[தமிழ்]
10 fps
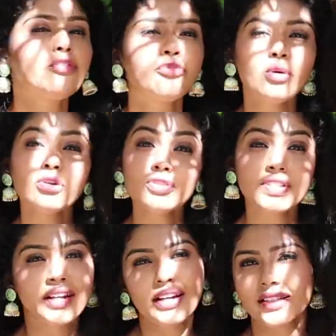வந்து
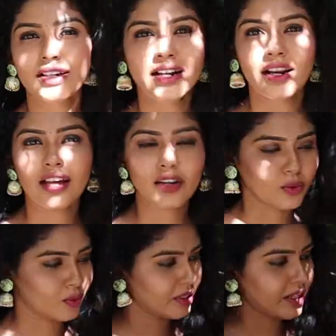ஃபோட்டோஸ் எடுக்கிறதுக்கு
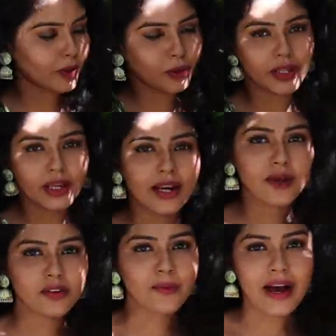நல்லாயிருக்கும் இந்த இடம்
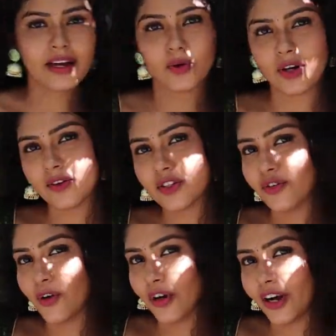இங்கெல்லாம் வந்து பேக்ரவுண்டாக
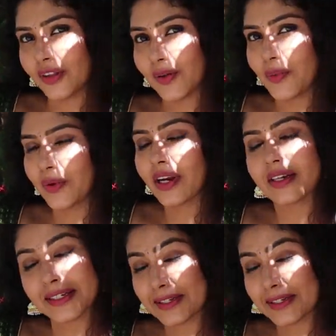வச்சு ஃபோட்டோ எடுத்தோம் அப்படின்னா